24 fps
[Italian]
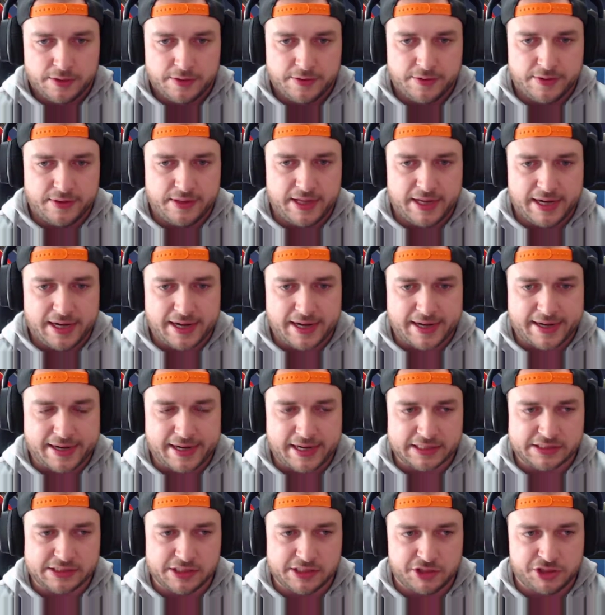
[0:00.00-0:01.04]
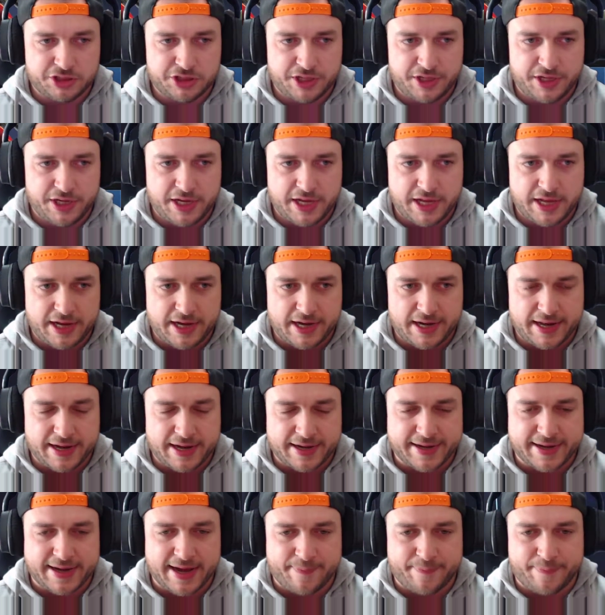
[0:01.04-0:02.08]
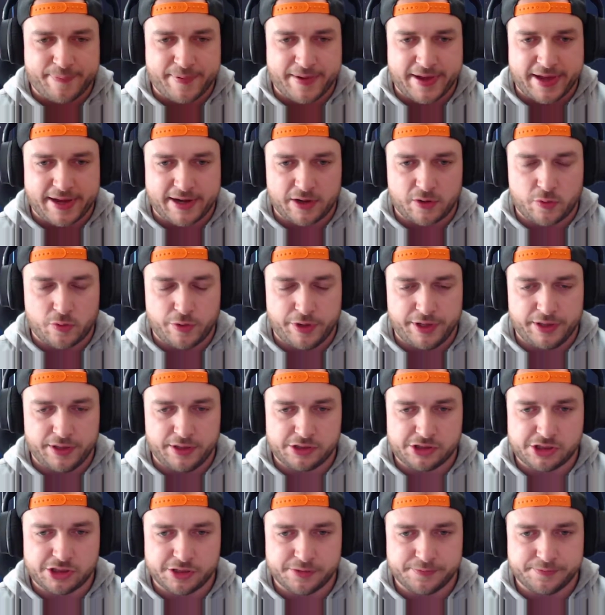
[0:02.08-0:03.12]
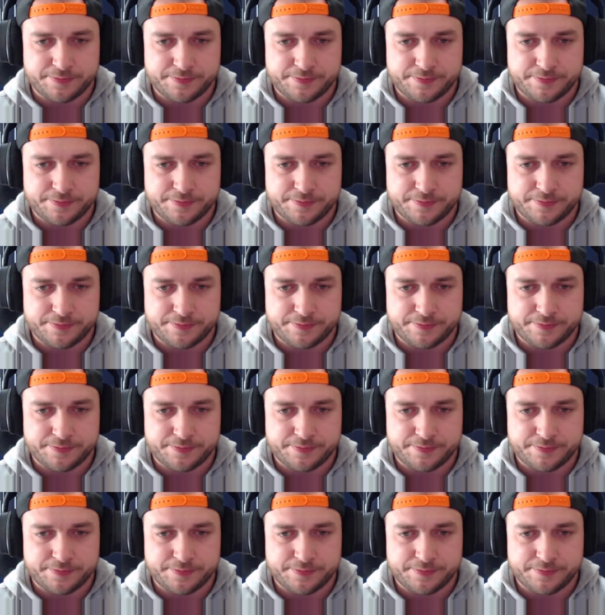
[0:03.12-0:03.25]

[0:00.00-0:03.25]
della classe ingegnere, la KR15.